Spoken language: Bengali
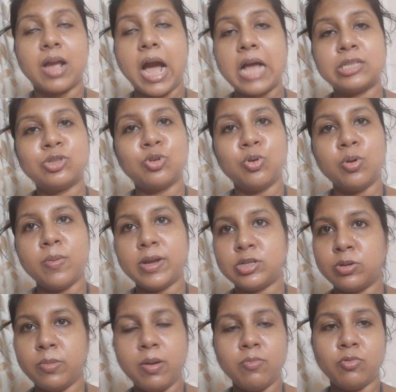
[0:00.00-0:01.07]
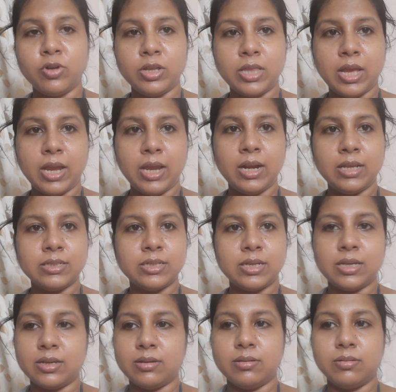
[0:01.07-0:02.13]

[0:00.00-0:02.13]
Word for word: কাজ করবার সময় মনে থাকে না যে